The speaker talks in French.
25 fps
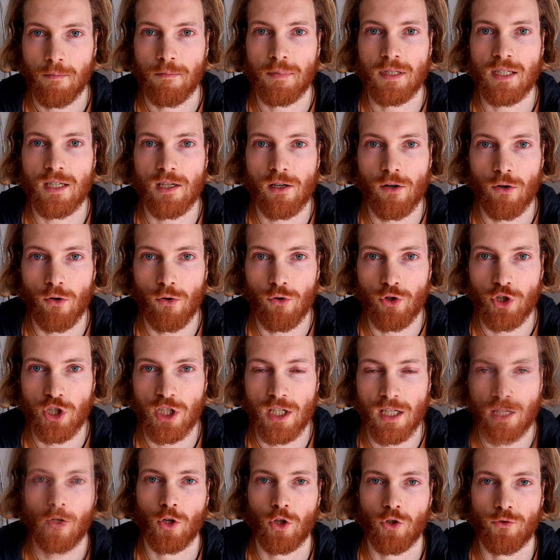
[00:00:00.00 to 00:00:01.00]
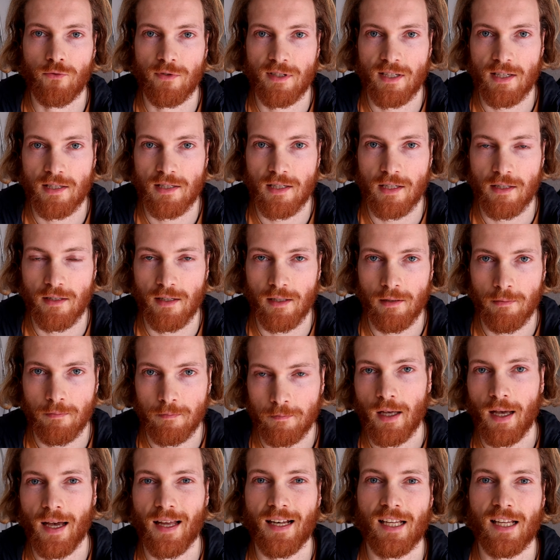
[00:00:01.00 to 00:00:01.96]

psychologiques que je vous ai citées.